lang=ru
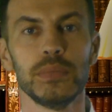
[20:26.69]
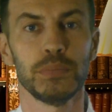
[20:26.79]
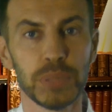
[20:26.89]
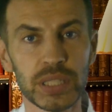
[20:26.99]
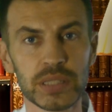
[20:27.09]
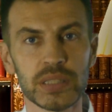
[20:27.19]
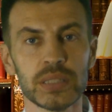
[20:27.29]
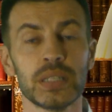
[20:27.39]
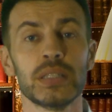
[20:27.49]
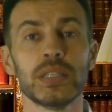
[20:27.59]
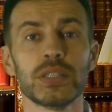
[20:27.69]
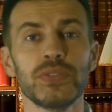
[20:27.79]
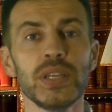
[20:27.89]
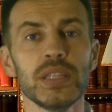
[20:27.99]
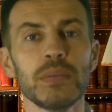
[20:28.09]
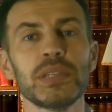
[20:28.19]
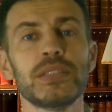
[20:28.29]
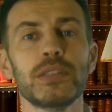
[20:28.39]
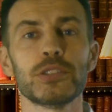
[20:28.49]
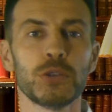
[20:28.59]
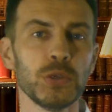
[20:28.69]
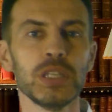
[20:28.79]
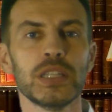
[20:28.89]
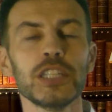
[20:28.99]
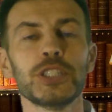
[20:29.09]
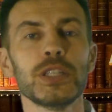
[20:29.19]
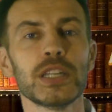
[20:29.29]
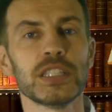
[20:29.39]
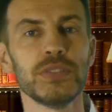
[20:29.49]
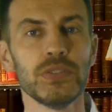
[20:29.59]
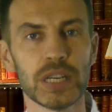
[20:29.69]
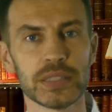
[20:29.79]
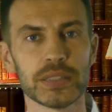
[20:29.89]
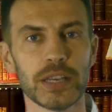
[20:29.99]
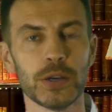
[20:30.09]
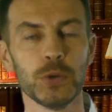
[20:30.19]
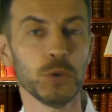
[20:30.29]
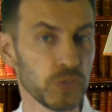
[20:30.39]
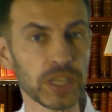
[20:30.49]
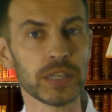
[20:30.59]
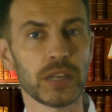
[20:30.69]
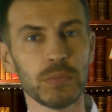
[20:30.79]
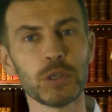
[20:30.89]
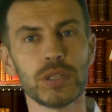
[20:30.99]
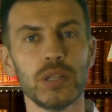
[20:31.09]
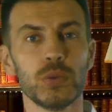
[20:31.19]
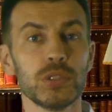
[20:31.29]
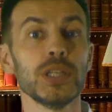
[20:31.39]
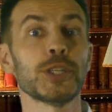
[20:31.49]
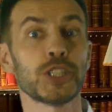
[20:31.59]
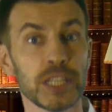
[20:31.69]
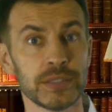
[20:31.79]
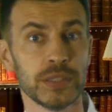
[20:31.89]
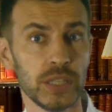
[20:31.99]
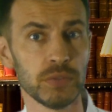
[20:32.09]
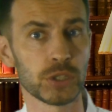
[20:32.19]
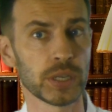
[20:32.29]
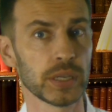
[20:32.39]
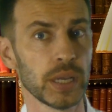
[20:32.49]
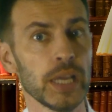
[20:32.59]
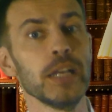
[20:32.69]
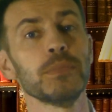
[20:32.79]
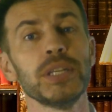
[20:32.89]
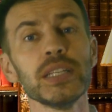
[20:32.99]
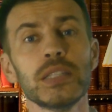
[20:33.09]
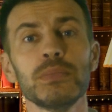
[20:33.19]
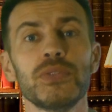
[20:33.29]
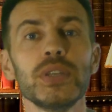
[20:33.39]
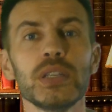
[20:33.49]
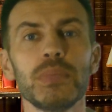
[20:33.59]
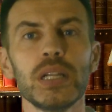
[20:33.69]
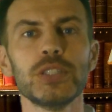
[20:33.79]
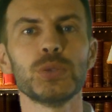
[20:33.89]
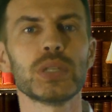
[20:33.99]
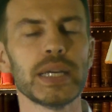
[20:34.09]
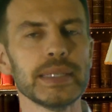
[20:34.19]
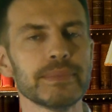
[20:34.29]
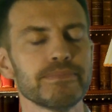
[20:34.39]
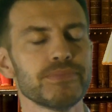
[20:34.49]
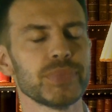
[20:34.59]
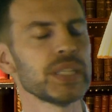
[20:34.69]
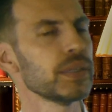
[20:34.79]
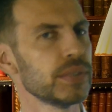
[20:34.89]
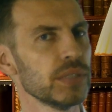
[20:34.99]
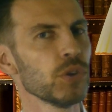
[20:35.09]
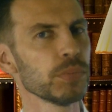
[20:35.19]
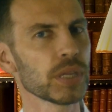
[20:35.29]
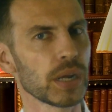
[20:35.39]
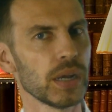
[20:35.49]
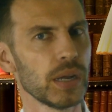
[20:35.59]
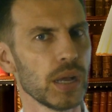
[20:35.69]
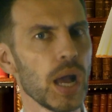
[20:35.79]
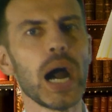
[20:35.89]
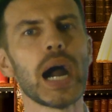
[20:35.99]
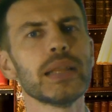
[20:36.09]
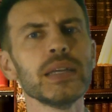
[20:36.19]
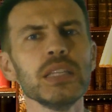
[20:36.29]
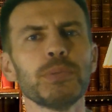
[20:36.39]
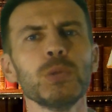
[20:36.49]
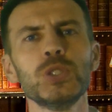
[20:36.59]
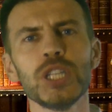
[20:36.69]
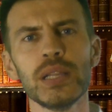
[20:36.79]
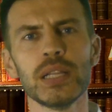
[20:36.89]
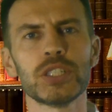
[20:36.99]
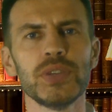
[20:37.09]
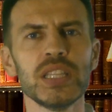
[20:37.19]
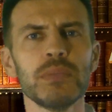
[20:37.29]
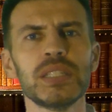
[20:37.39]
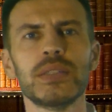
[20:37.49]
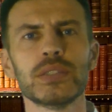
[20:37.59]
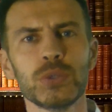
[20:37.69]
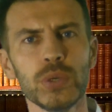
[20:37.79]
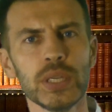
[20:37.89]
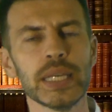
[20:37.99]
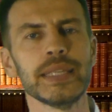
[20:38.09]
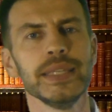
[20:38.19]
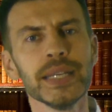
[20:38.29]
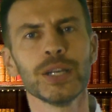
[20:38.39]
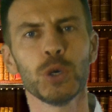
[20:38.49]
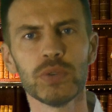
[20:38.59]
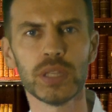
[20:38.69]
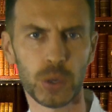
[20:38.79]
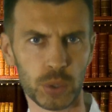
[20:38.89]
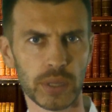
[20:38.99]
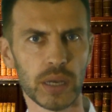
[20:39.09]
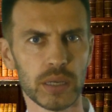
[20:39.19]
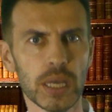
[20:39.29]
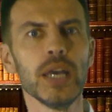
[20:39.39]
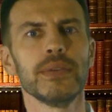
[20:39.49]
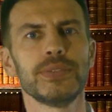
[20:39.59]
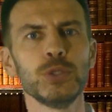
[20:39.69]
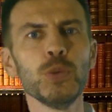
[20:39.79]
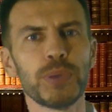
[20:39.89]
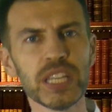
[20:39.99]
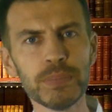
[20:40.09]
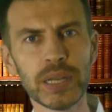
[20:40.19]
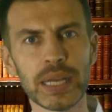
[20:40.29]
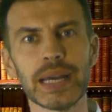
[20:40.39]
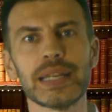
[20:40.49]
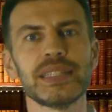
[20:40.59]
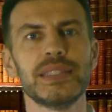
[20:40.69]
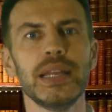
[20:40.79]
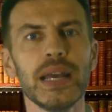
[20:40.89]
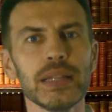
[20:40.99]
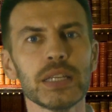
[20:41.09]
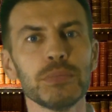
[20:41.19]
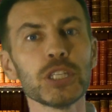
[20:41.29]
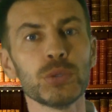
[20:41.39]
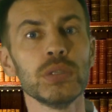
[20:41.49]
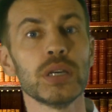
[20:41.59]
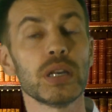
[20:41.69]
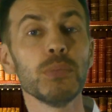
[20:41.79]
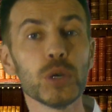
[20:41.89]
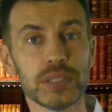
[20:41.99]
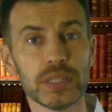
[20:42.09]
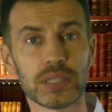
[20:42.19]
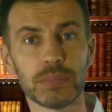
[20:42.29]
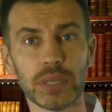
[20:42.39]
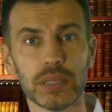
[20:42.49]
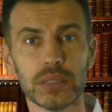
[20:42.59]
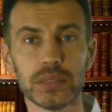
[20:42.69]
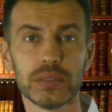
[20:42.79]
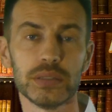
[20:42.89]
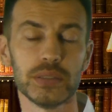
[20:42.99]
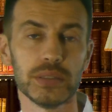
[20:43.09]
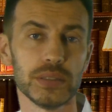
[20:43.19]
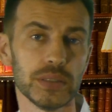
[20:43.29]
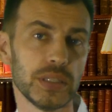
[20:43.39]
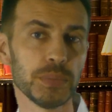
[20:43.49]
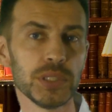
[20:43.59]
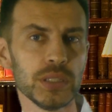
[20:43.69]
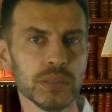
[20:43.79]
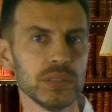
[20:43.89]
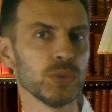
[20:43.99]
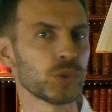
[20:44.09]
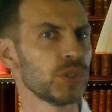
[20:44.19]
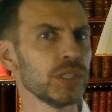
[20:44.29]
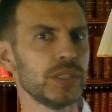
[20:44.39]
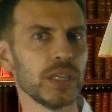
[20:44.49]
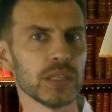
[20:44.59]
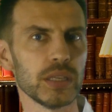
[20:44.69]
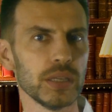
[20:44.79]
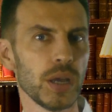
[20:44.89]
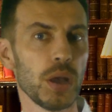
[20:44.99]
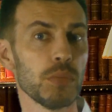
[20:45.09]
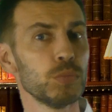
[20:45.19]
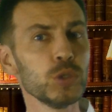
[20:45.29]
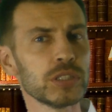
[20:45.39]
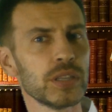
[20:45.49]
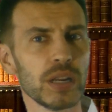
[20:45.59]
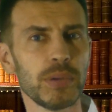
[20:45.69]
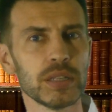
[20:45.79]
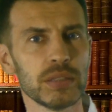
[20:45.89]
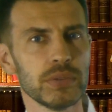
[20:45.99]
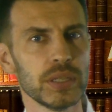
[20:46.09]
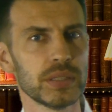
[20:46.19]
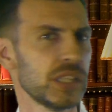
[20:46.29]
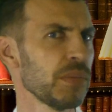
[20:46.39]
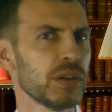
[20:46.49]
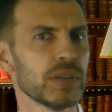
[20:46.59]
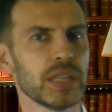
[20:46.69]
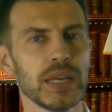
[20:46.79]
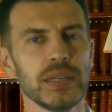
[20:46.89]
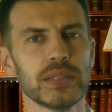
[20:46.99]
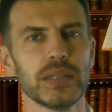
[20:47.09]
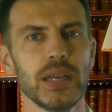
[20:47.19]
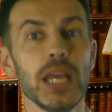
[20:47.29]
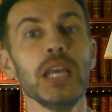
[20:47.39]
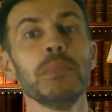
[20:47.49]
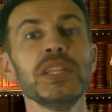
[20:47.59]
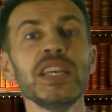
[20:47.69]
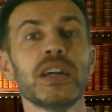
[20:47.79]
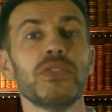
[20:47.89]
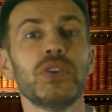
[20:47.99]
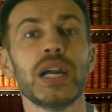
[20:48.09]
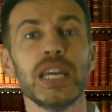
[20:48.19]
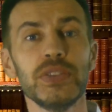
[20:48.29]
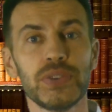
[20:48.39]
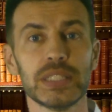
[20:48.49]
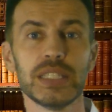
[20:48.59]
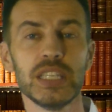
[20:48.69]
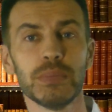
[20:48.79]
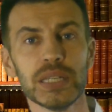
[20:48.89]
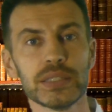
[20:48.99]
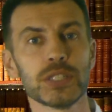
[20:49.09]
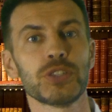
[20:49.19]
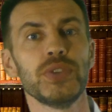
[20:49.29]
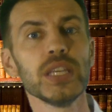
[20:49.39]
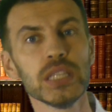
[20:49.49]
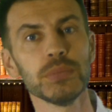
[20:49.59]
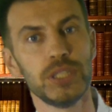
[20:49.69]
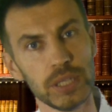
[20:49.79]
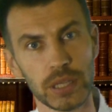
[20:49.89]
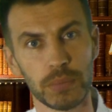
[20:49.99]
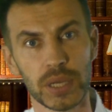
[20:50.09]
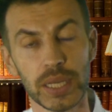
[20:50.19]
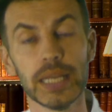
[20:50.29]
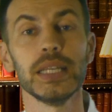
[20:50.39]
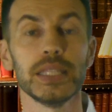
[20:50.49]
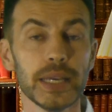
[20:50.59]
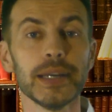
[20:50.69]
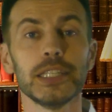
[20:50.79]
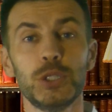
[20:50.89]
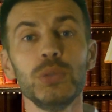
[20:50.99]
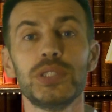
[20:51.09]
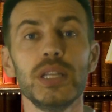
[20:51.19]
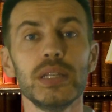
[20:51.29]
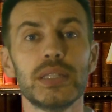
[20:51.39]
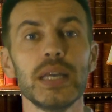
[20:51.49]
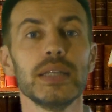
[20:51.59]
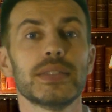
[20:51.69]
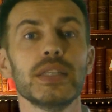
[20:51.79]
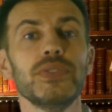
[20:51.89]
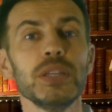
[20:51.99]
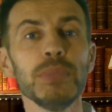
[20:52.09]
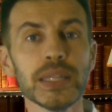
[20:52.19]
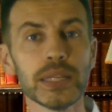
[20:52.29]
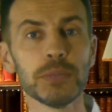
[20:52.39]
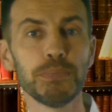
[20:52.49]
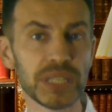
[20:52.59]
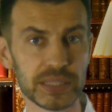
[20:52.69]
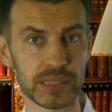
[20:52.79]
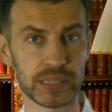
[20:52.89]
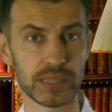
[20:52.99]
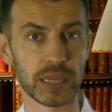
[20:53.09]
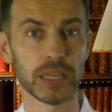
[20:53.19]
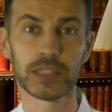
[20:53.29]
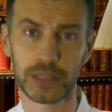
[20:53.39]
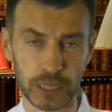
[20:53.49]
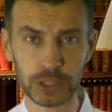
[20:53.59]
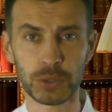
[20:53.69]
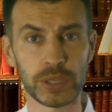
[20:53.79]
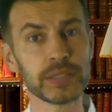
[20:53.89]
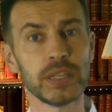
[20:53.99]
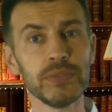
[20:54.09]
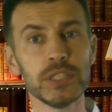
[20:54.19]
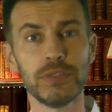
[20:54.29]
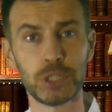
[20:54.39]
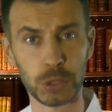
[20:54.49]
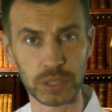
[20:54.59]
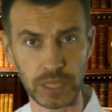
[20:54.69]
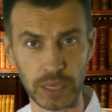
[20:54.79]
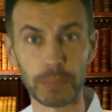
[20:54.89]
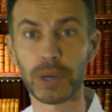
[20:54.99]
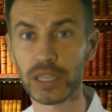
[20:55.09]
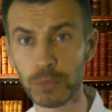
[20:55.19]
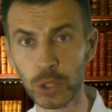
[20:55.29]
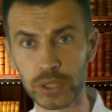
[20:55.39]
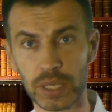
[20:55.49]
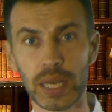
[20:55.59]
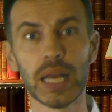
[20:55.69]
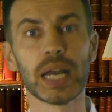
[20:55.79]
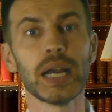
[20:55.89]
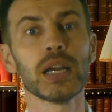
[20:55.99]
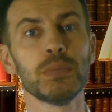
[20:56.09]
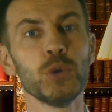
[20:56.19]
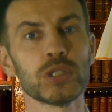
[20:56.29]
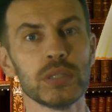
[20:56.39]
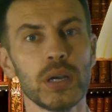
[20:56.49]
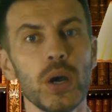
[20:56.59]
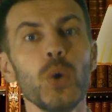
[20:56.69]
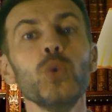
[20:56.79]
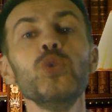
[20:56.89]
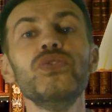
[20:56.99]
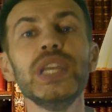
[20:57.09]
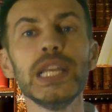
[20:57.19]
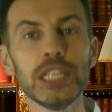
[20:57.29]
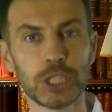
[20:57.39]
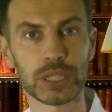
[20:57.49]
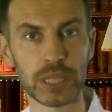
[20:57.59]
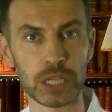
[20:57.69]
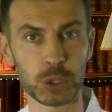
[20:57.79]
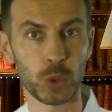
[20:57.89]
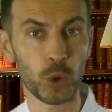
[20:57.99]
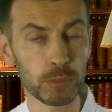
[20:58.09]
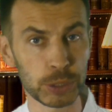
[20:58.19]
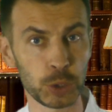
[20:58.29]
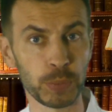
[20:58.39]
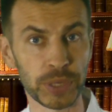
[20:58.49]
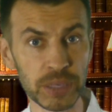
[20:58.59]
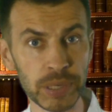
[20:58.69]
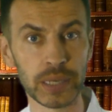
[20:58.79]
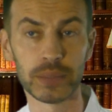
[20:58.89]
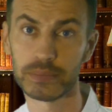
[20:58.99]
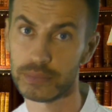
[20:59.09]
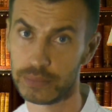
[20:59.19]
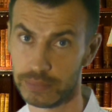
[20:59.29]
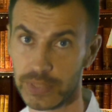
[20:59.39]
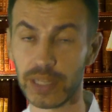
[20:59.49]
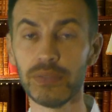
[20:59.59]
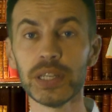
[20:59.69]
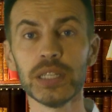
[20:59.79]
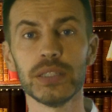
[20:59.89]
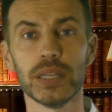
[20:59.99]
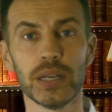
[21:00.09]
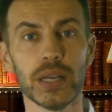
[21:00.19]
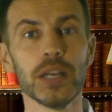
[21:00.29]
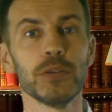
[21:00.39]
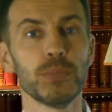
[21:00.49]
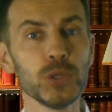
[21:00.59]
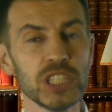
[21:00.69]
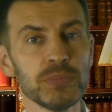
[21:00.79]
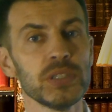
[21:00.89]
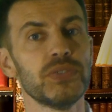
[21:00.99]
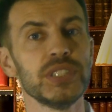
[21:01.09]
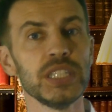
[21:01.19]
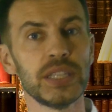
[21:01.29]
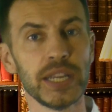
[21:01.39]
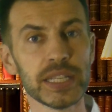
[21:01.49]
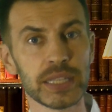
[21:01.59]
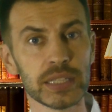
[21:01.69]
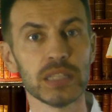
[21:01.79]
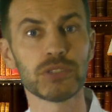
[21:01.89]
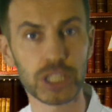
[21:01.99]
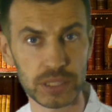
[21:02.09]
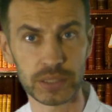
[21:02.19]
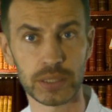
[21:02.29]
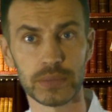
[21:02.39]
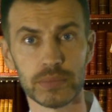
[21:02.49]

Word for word: Бизнес со швейной мастерской начал развиваться. У Веры работало уже 6 девушек. При этом Вера была чутка не от всего мира. Она не получала от швейной мастерской никакого дохода. Всю прибыль разделяла между работницами, да мне не нужны деньги, муж зарабатывает, нам хватает. Мне в кайф заниматься швейным делом. Я хочу сделать современный бизнес. Так что если вы, девчонки, поймете, как можно увеличить нашу общую прибыль, говорите, будем внедрять это в жизнь.